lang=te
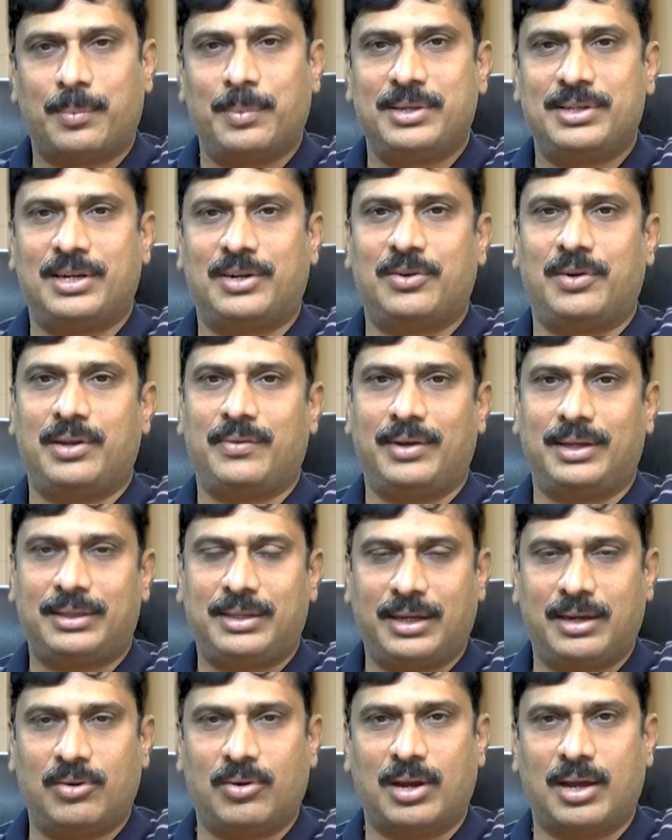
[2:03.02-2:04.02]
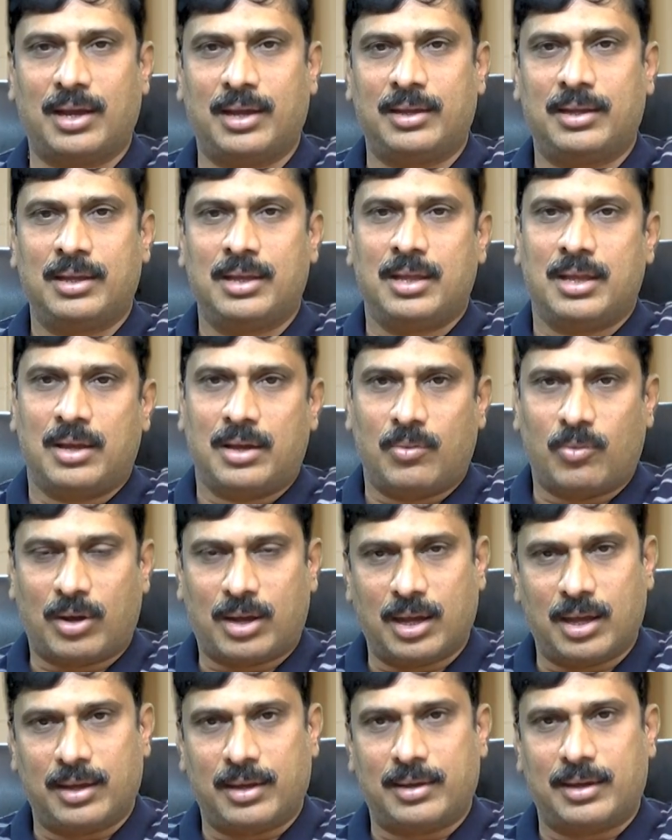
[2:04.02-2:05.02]
సంబంధించినటువంటి వ్యక్తికి కూడా
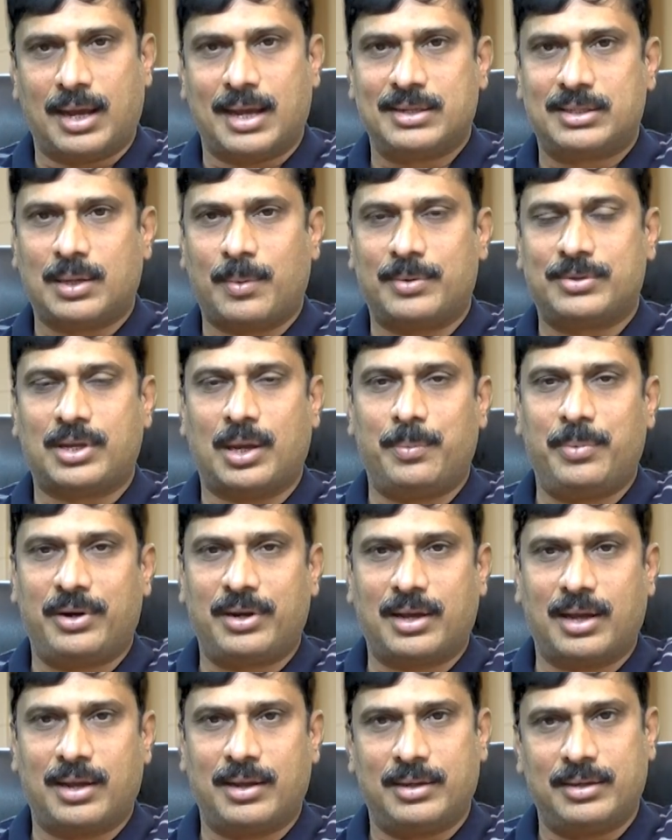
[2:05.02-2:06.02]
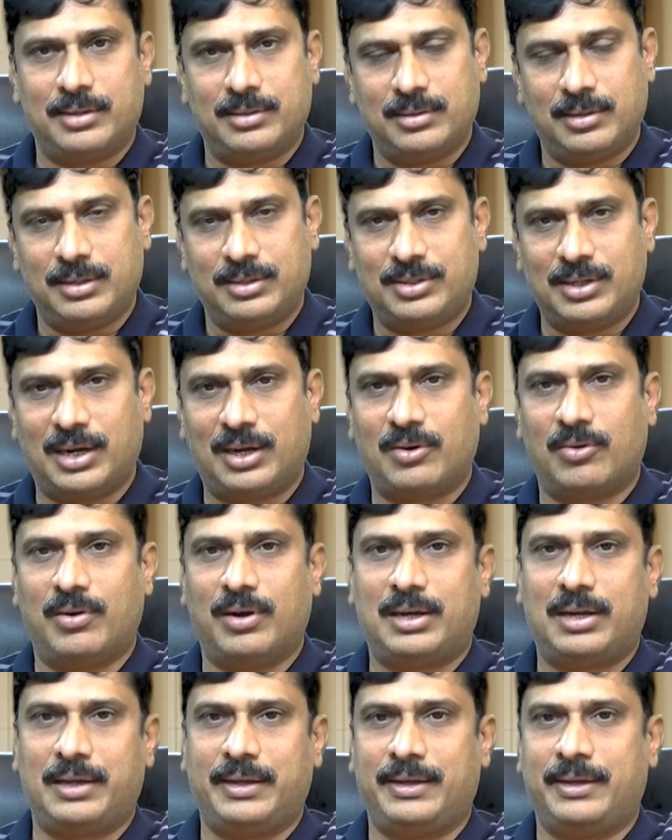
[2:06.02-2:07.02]
ఒక రాజ్యసభ సభ్యునిగా
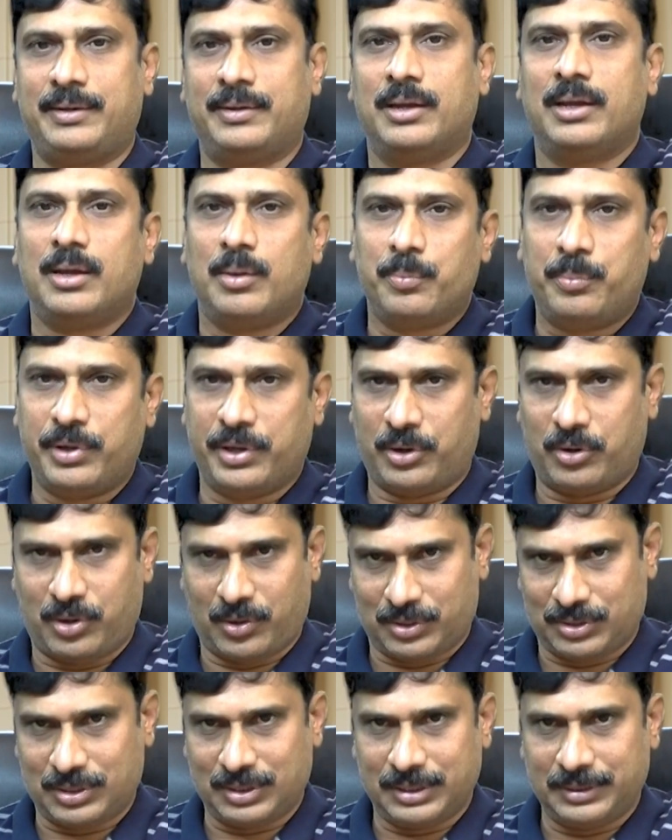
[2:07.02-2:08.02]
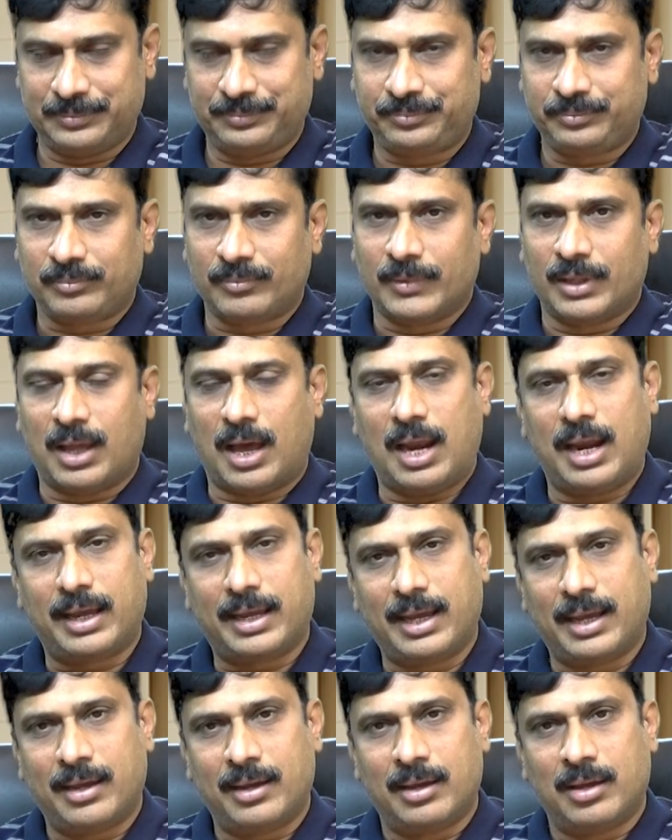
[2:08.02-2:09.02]
ఇచ్చినటువంటి పేరు కూడా వస్తుంది
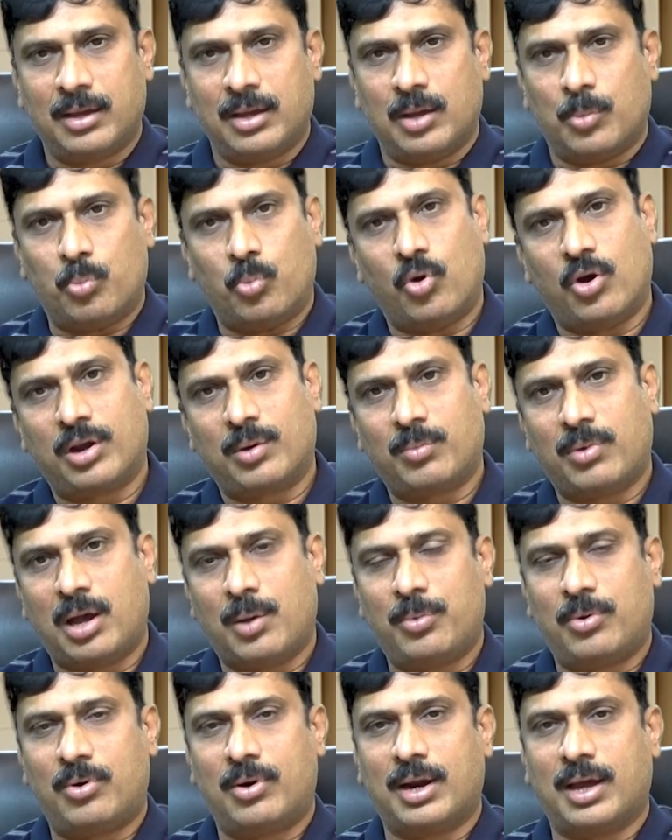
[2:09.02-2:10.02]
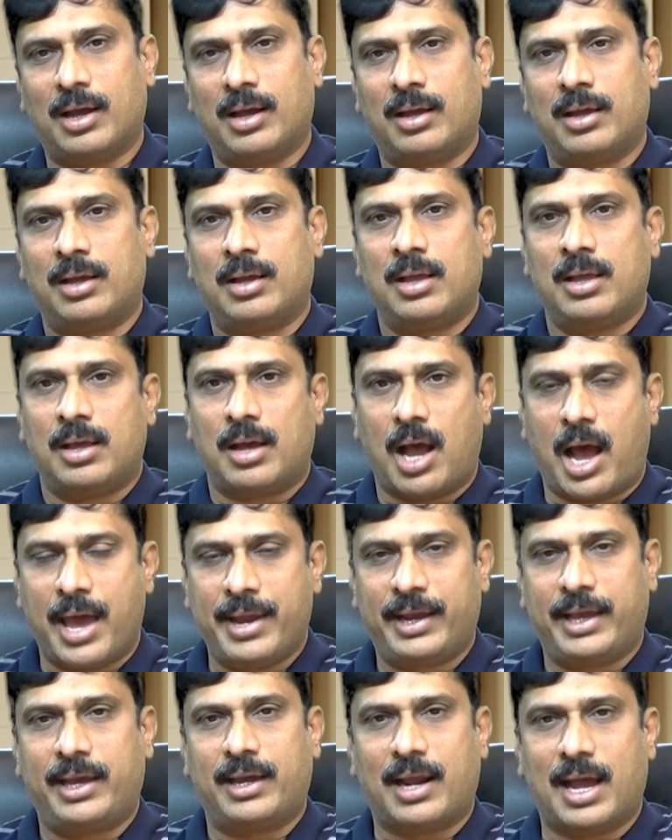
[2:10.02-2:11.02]
అలాగే మోహన్ బాబు కూడా
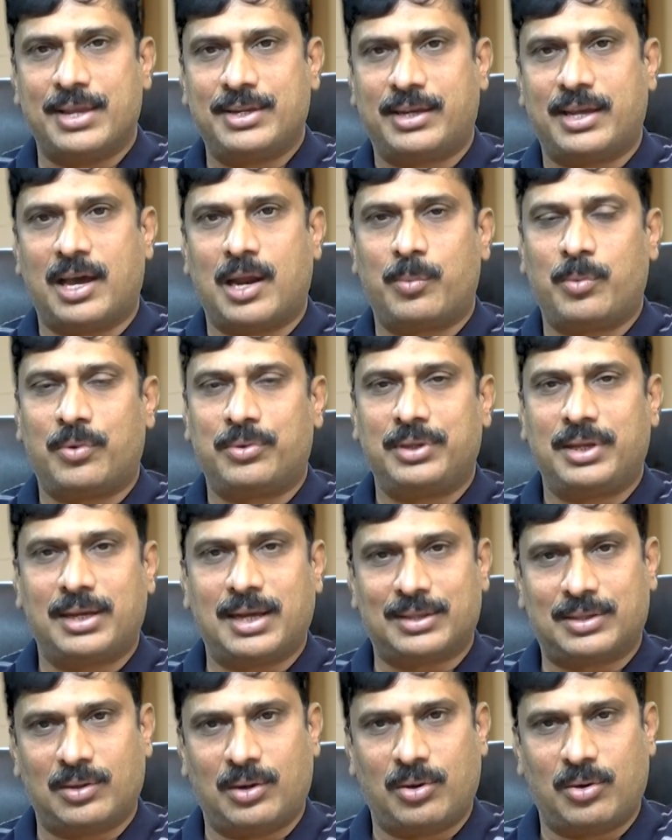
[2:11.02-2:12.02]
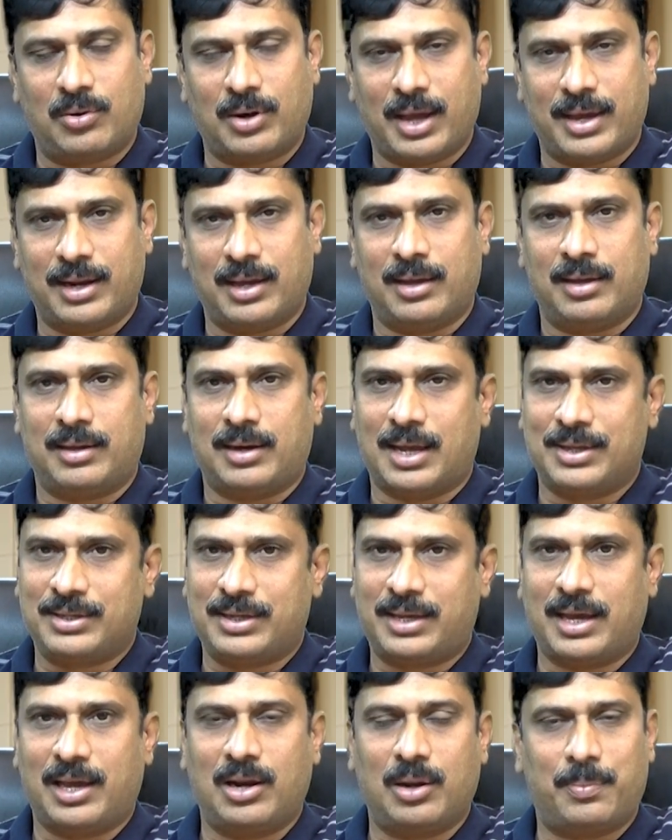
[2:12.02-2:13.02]
ఆయనకి రాజకీయ అనుభవం ఉంది గతంలో కూడా ఆయన
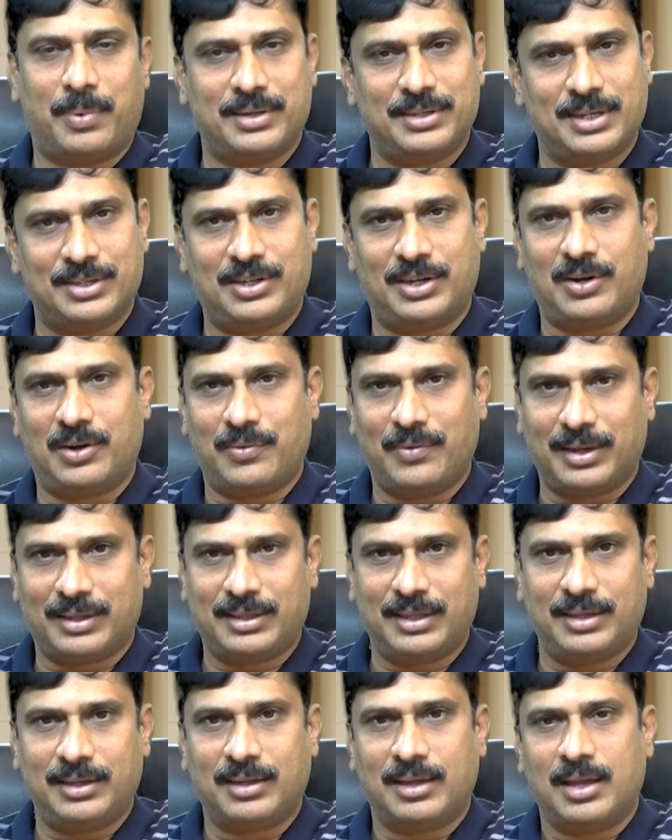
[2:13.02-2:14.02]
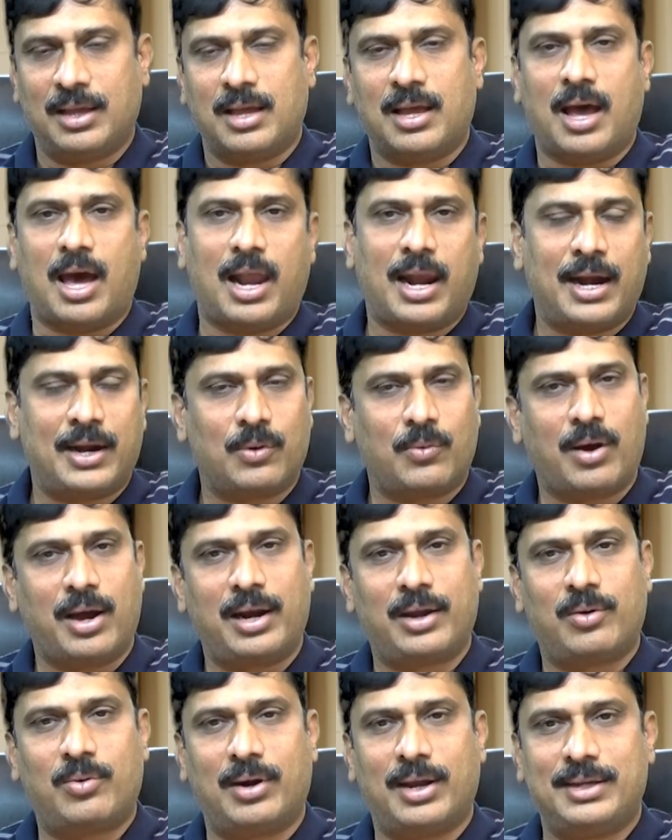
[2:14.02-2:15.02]
రాజకీయాల్లో పనిచేసినటువంటి వ్యక్తి అలాంటి
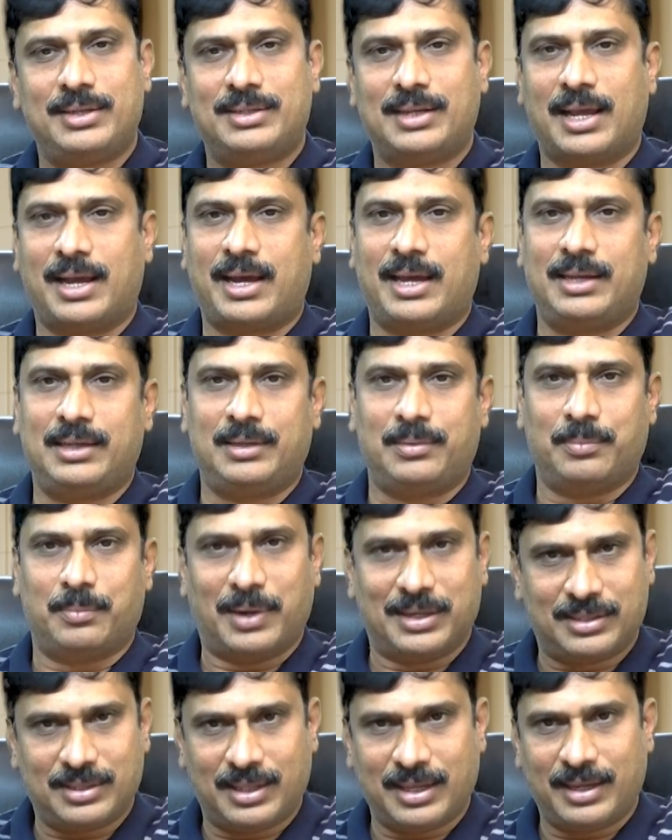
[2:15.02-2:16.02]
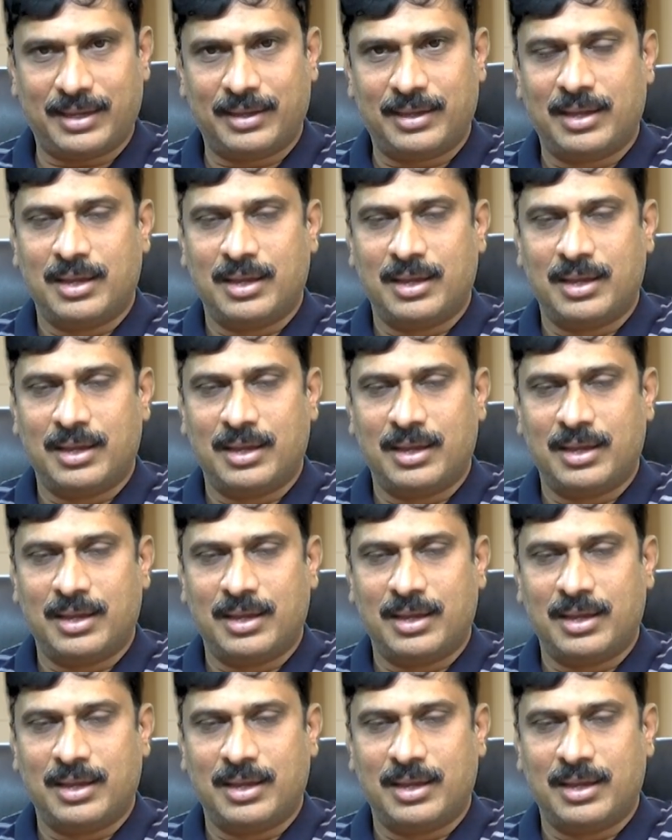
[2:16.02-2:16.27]
వాళ్ళకి కూడా ఇచ్చినా కానీ మంచిదే